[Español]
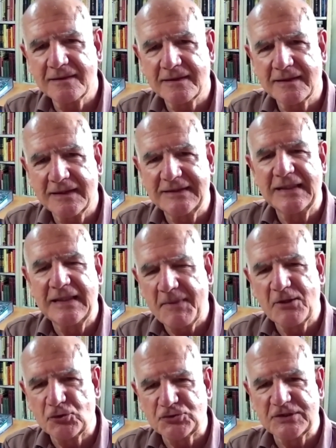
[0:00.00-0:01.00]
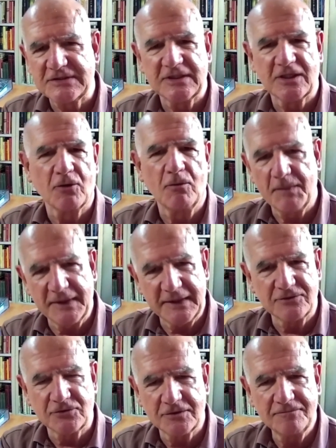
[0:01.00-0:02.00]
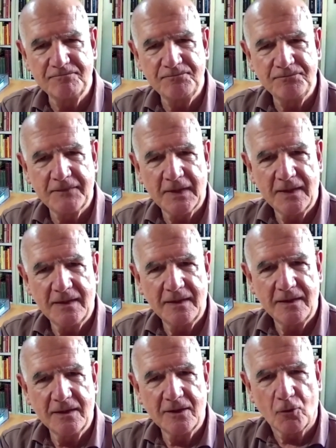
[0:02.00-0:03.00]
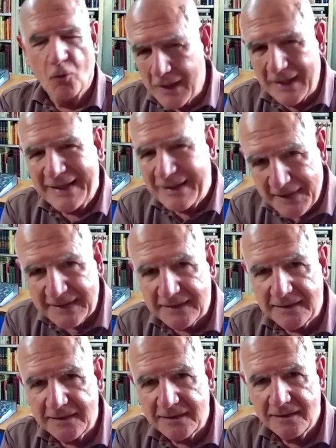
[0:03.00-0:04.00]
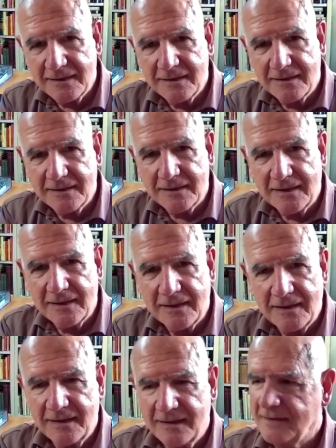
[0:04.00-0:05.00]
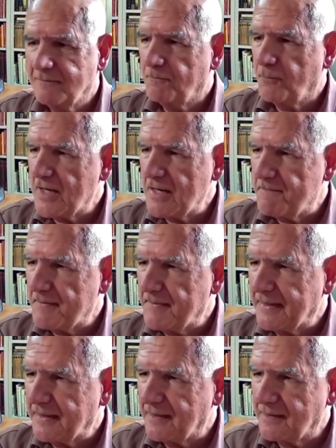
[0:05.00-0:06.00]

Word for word: que tiene Pedro Sánchez como ministro? Cuca Gamarra por el PP,